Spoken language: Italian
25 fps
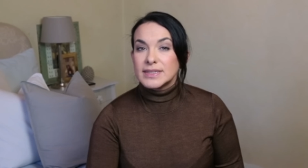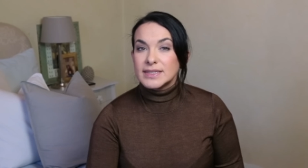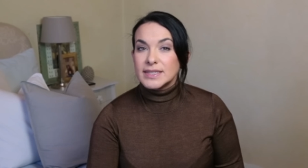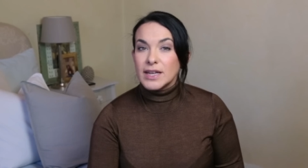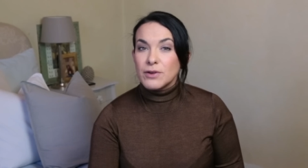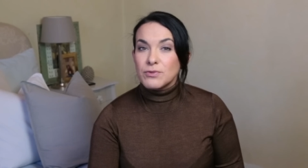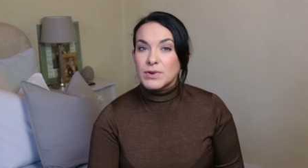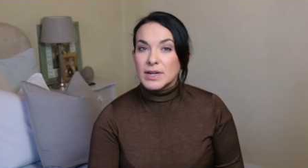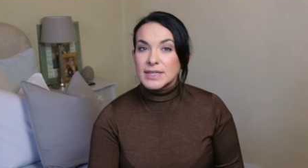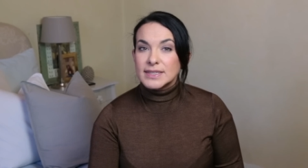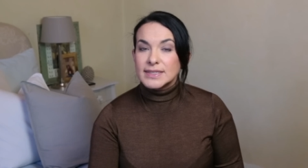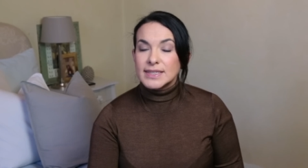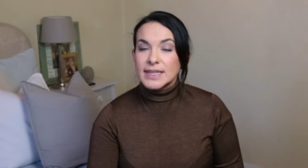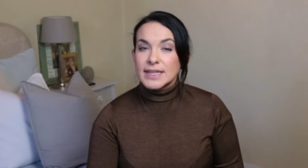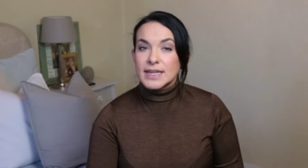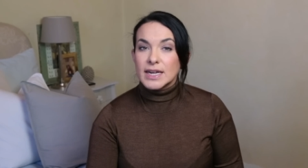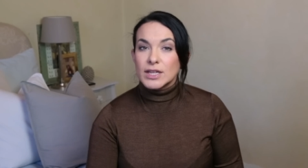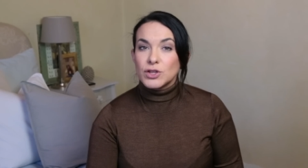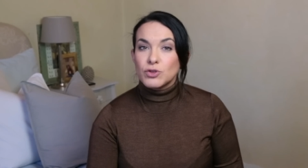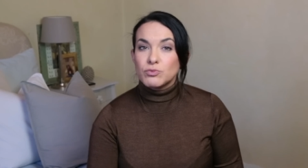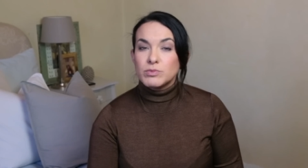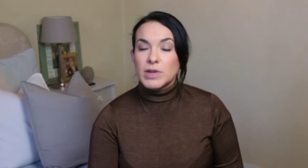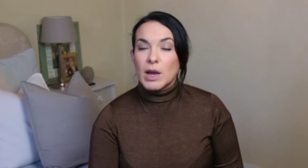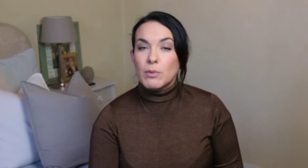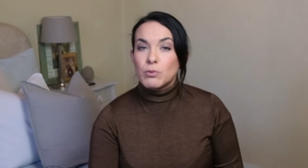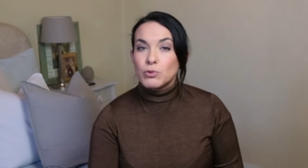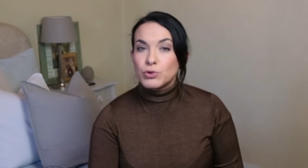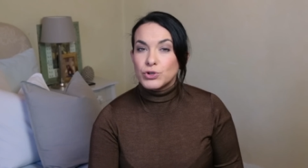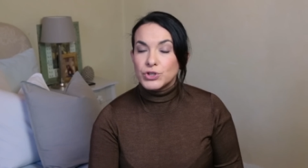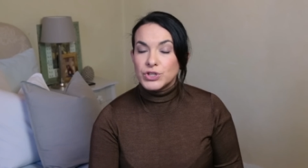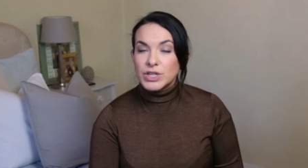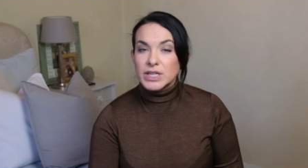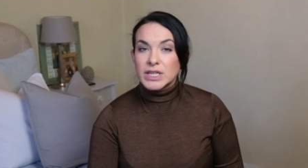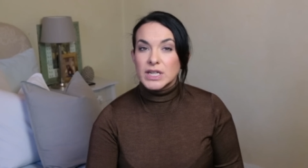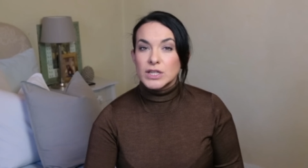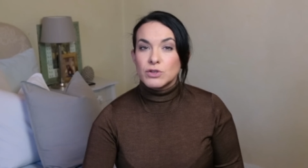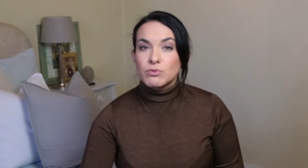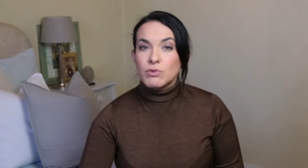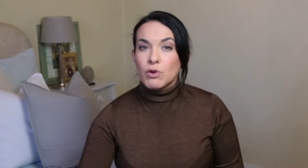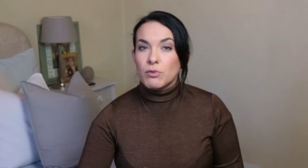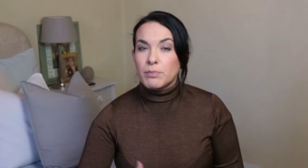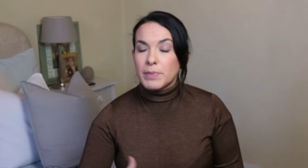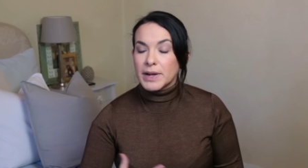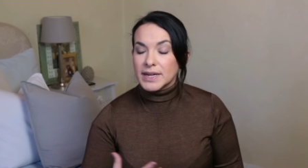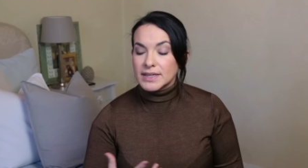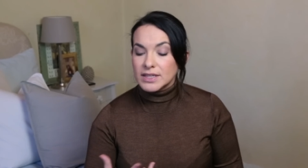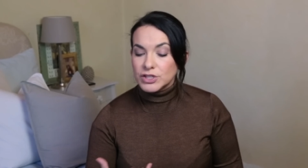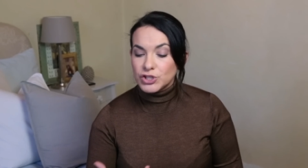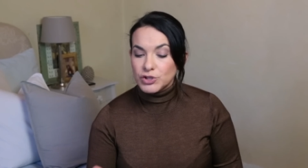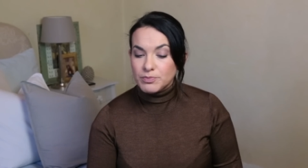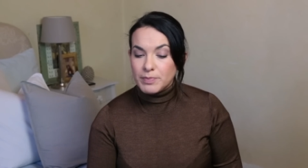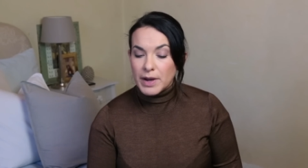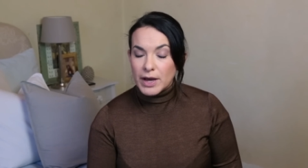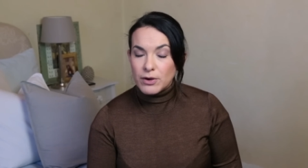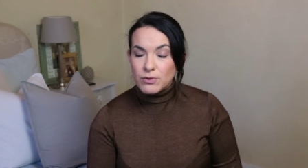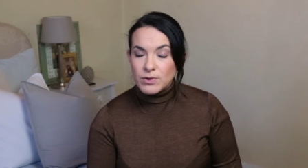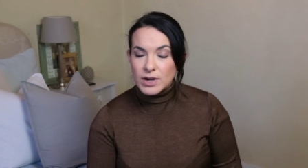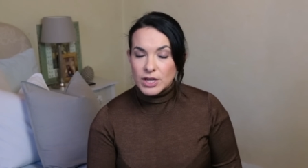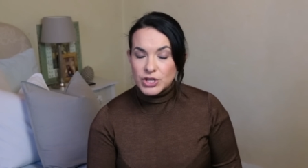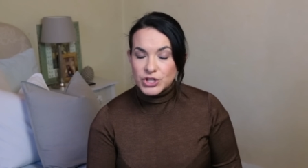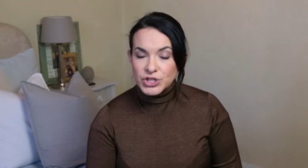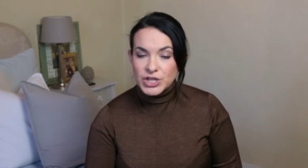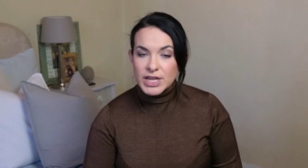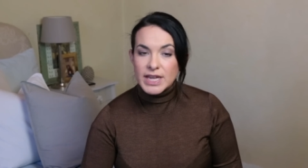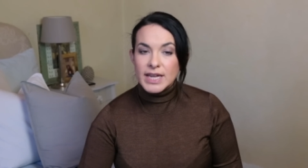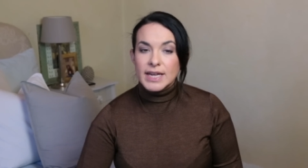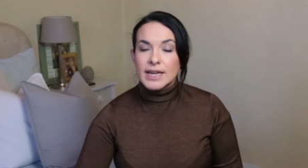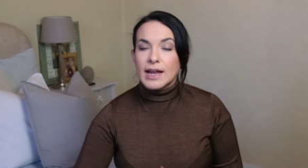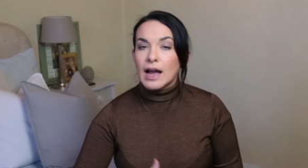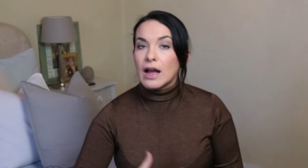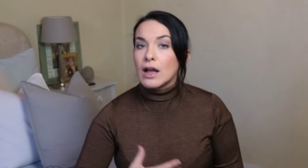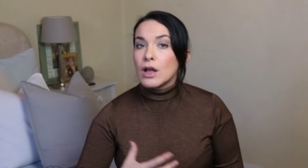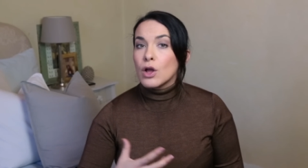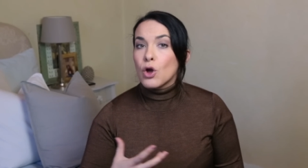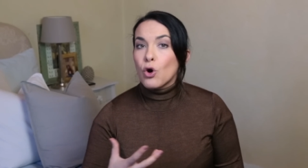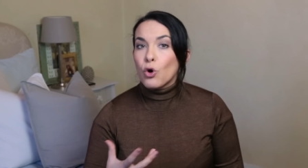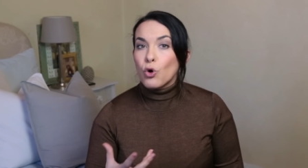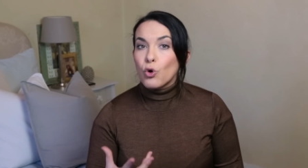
se una sera dobbiamo uscire, dobbiamo partecipare a una cena